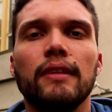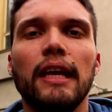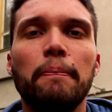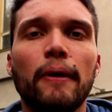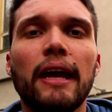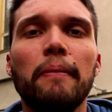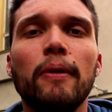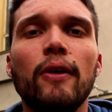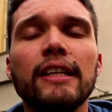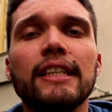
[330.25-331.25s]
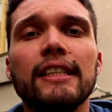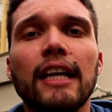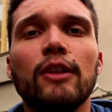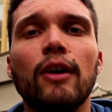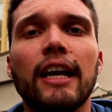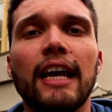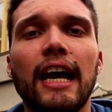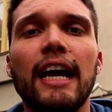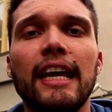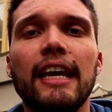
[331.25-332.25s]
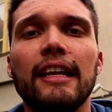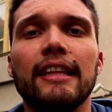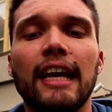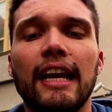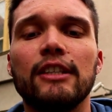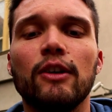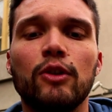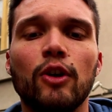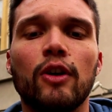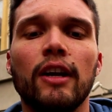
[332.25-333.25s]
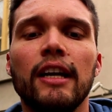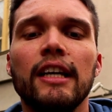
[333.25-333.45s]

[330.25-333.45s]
Y por ejemplo, esta estatua que hay ahí del escritor